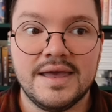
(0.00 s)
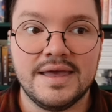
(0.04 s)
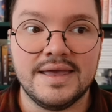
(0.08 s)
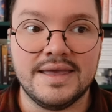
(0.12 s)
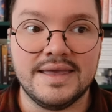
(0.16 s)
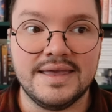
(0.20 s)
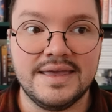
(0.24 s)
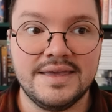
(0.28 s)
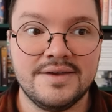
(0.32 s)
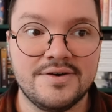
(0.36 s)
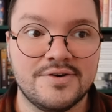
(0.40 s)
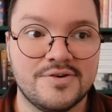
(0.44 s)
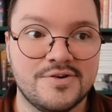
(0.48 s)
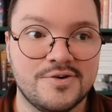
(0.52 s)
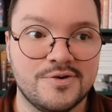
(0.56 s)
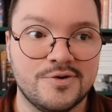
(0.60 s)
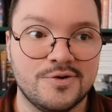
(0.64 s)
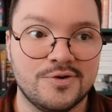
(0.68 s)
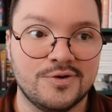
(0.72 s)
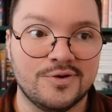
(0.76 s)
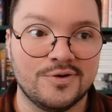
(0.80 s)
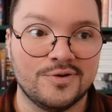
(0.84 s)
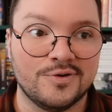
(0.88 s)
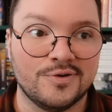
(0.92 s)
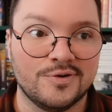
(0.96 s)
Et
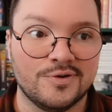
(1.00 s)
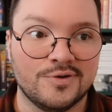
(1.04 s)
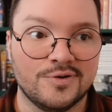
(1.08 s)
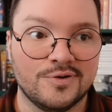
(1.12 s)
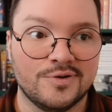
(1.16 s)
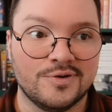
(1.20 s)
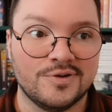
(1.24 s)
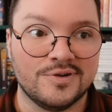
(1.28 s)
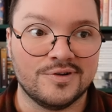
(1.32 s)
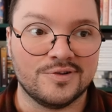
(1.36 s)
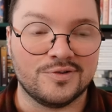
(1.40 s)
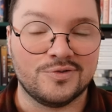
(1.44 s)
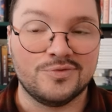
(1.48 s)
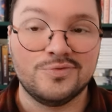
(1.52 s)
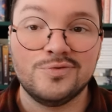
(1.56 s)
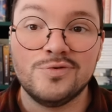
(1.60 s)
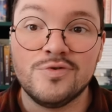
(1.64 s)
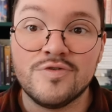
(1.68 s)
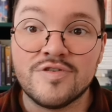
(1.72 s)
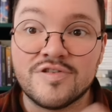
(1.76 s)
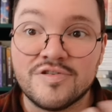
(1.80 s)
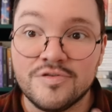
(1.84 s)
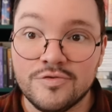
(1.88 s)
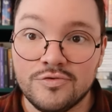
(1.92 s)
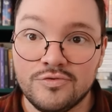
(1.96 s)
euh, tout
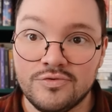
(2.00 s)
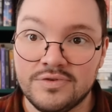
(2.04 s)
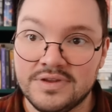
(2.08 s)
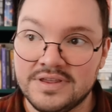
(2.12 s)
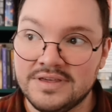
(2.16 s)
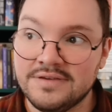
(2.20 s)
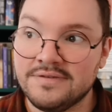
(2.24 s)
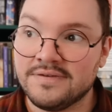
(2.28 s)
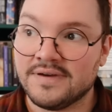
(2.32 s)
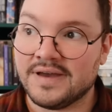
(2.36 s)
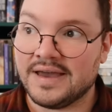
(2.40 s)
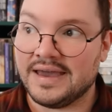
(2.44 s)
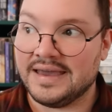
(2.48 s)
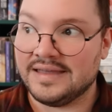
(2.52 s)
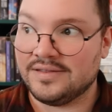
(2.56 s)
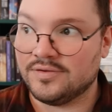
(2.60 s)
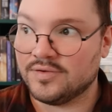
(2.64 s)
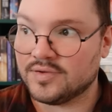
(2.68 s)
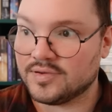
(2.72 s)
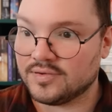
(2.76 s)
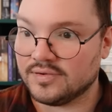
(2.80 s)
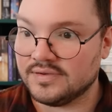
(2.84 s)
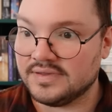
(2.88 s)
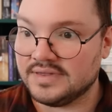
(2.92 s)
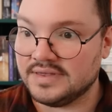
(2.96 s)
le jeu du livre est de
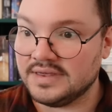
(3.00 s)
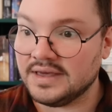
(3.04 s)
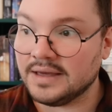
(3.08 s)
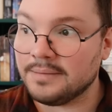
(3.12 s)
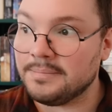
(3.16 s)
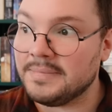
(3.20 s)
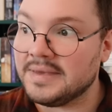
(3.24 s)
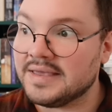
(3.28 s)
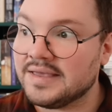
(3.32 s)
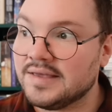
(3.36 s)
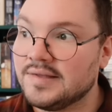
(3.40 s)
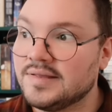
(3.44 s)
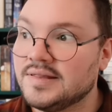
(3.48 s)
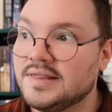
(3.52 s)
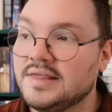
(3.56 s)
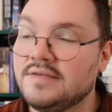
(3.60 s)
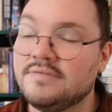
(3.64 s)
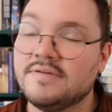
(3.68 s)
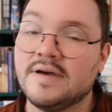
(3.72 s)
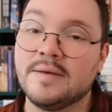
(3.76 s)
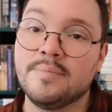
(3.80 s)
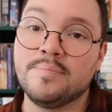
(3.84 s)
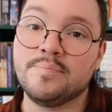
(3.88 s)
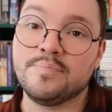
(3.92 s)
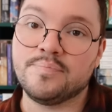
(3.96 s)
se dire, mais qu'est-ce qui
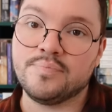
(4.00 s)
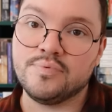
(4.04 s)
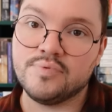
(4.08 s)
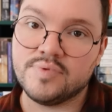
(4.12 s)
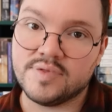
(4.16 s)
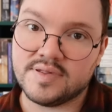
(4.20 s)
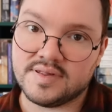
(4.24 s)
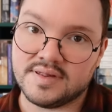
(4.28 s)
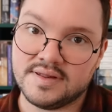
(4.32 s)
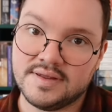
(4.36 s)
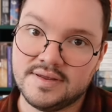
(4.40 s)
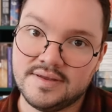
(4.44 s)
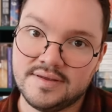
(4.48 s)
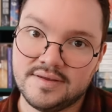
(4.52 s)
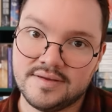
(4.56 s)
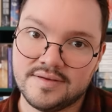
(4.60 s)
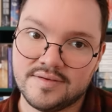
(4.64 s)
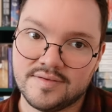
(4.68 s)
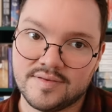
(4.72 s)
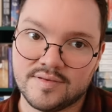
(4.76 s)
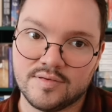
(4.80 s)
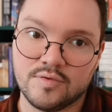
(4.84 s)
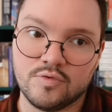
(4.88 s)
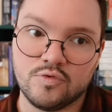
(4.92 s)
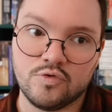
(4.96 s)
va pousser
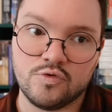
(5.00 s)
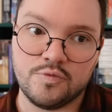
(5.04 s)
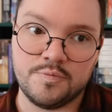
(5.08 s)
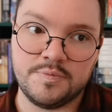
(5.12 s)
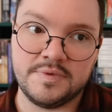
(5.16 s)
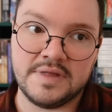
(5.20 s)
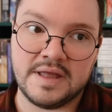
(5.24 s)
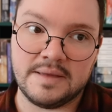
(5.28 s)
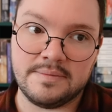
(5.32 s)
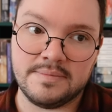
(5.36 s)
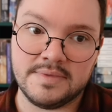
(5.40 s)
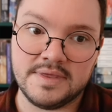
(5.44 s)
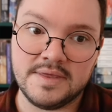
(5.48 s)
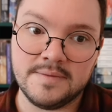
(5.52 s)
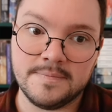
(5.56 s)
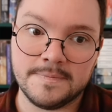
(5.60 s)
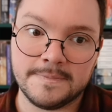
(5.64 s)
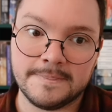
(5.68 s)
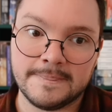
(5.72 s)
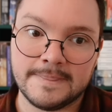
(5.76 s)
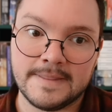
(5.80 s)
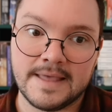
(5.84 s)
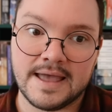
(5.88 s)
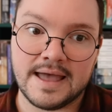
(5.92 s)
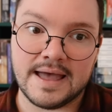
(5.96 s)
ce groupe d'amis
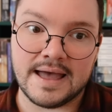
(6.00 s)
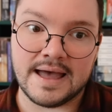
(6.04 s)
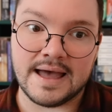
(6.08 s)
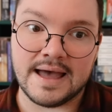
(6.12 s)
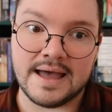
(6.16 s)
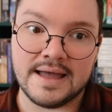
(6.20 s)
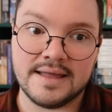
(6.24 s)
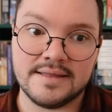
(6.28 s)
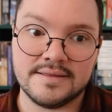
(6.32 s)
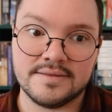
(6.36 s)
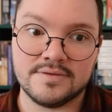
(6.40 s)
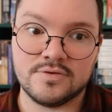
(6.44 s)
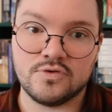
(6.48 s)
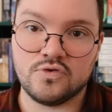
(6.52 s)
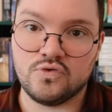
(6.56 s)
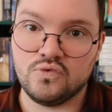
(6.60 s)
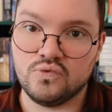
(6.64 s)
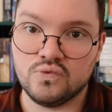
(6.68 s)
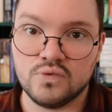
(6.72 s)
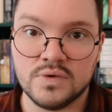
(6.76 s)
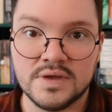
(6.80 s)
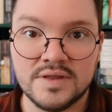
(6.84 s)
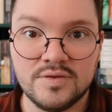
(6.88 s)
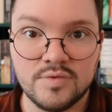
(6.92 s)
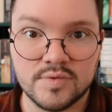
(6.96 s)
à
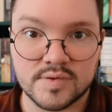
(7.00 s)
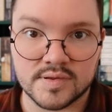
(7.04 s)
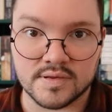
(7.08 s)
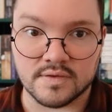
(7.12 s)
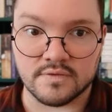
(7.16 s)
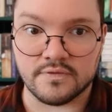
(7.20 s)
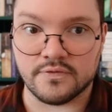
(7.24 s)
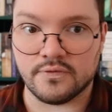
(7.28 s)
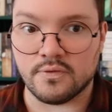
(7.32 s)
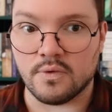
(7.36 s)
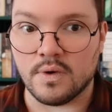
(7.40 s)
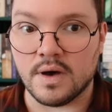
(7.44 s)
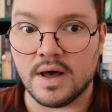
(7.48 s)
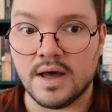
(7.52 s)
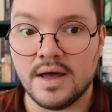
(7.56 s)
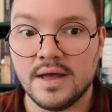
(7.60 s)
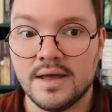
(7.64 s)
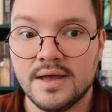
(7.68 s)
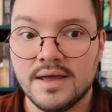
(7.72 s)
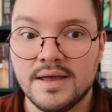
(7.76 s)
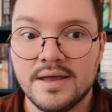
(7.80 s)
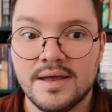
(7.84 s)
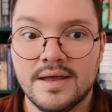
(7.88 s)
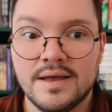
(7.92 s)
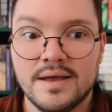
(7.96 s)
tuer de sang-froid
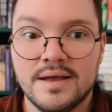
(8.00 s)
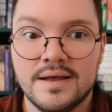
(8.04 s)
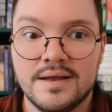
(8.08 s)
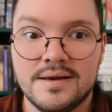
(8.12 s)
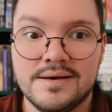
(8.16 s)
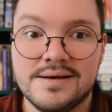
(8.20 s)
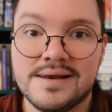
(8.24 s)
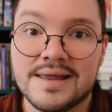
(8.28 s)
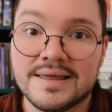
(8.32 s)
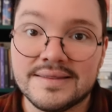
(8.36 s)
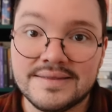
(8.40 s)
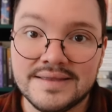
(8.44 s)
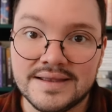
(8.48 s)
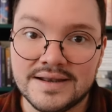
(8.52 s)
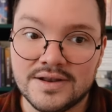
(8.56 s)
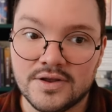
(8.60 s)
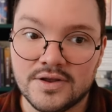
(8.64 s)
l'un des